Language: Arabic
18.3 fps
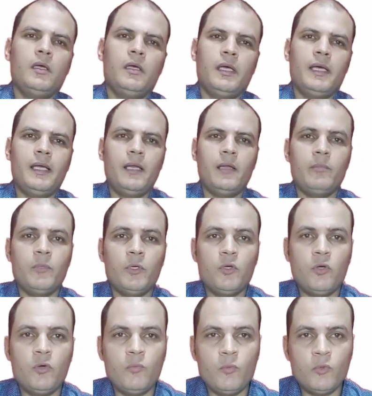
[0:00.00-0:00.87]
اهلا
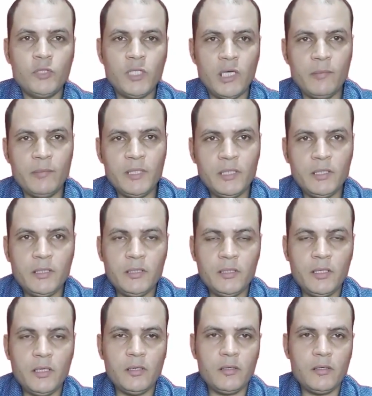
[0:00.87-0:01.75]
بكم
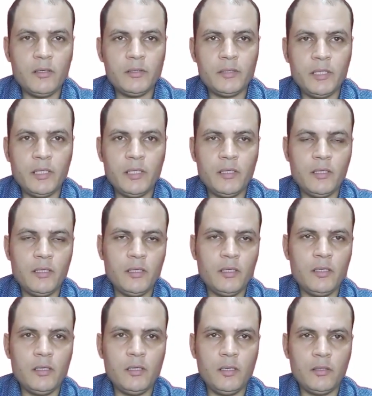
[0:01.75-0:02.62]
متابعي القناة
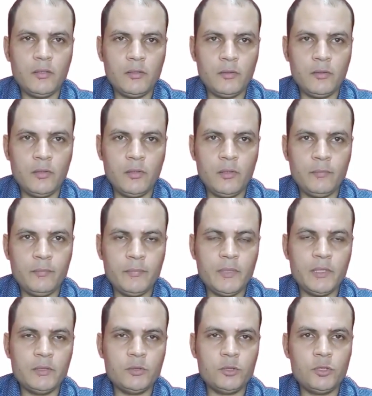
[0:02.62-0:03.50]
آه، الكرام
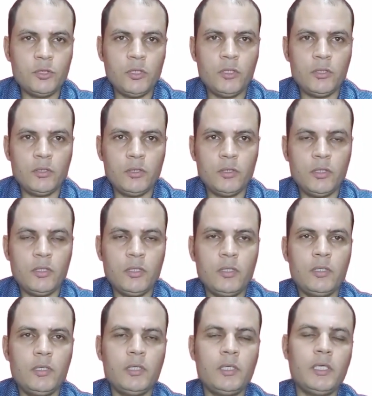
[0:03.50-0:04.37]
ان شاء الله
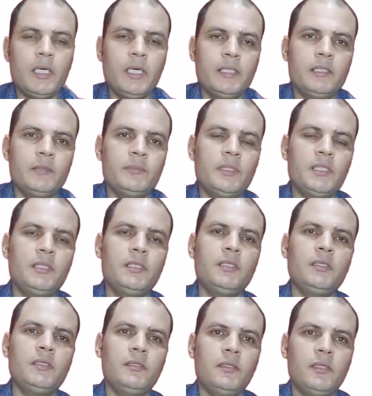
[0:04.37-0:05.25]

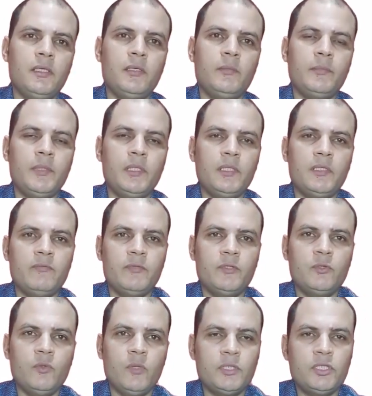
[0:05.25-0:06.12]
هنبتدي نعمل
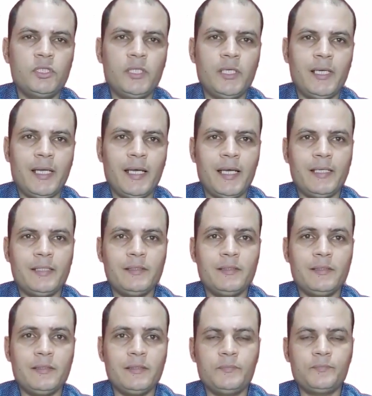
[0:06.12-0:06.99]
فيديوهات
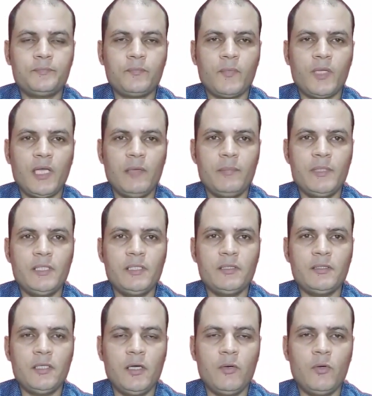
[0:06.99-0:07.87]
عن كابينة
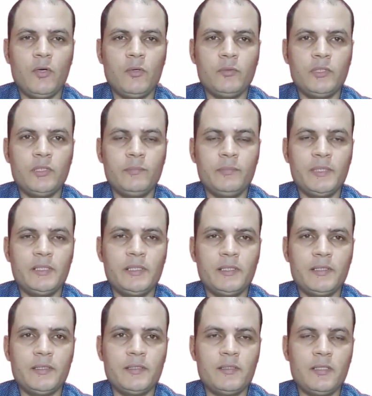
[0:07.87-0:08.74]
هواوي البي تي
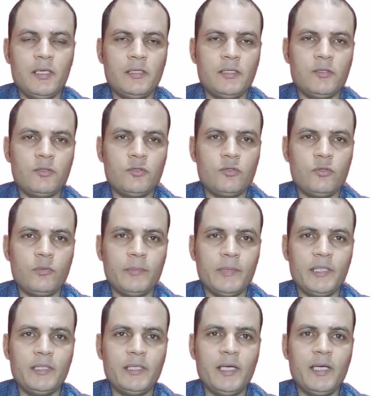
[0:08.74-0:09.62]
اس
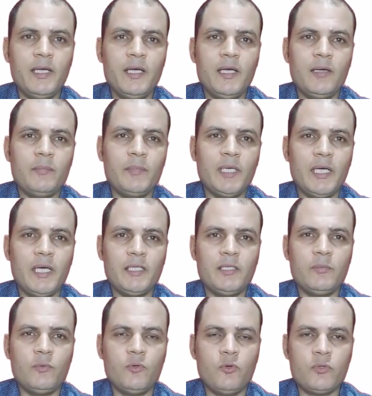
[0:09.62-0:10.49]
3900
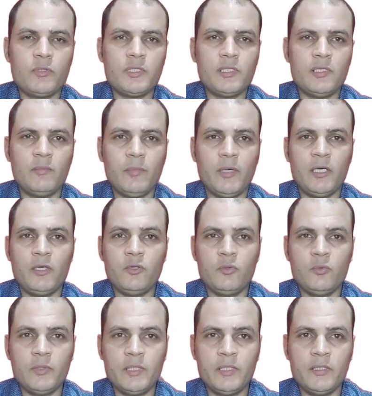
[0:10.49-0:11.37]
بجانب كورس
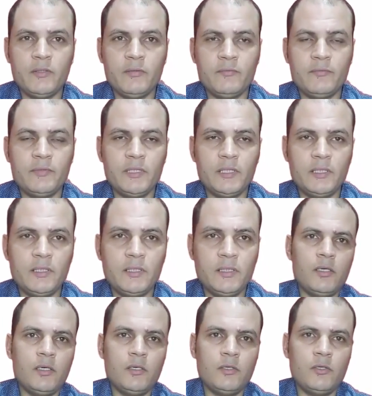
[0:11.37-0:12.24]
الميكروويف
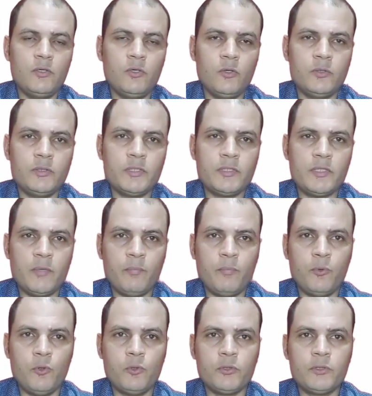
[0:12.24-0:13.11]
لجولد
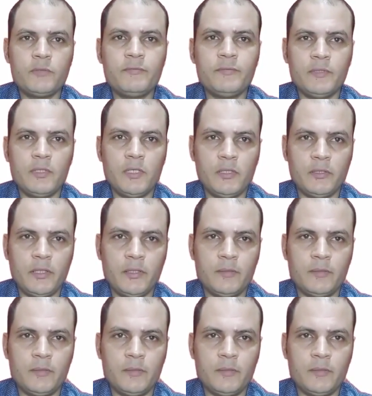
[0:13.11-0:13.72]
سبورت في القناة